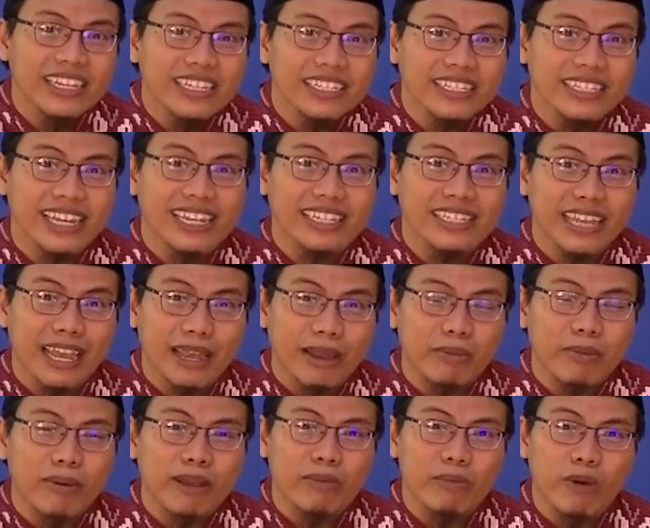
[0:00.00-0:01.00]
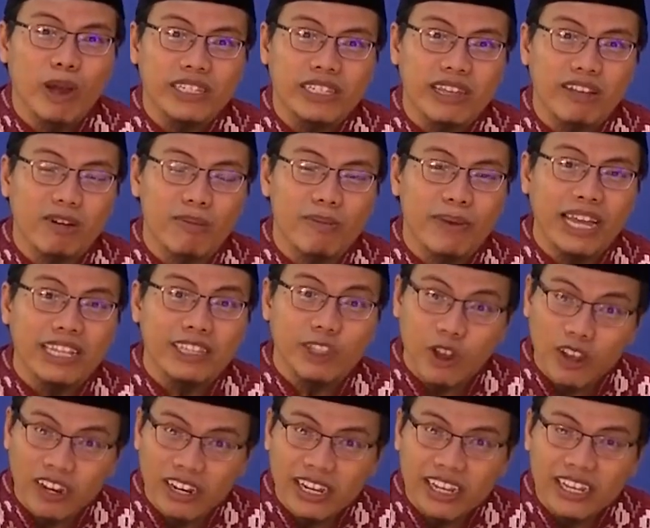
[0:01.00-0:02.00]
selesai berpuasa
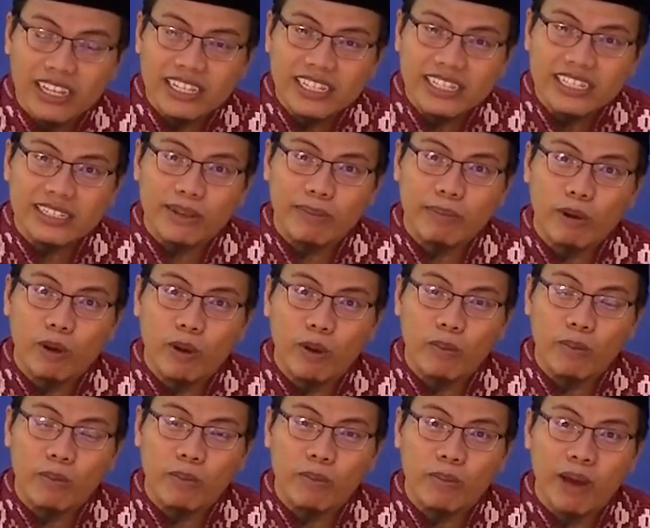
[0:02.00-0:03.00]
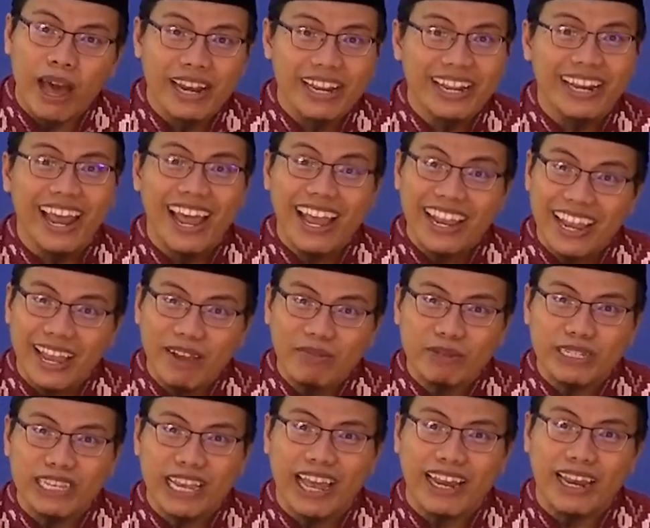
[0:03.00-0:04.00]
Ramadan sebelum hari raya
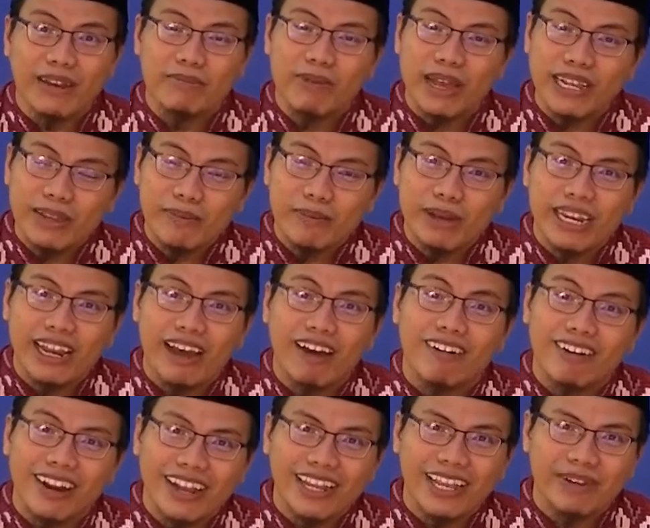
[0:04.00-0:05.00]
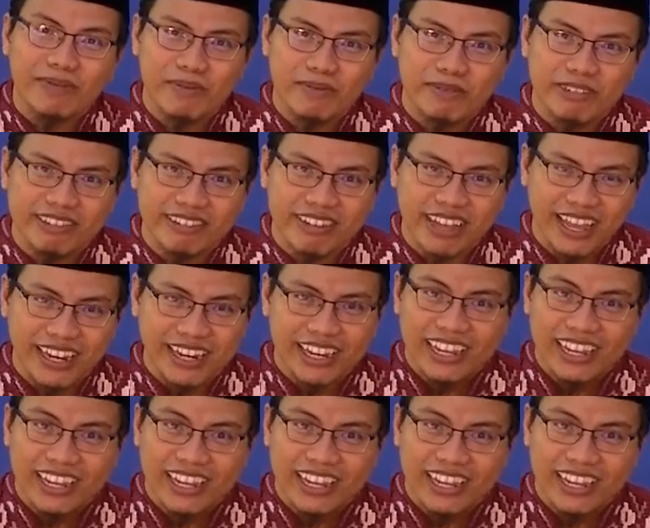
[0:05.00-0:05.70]
bisa kalian bagi pada orang yang membutuhkan.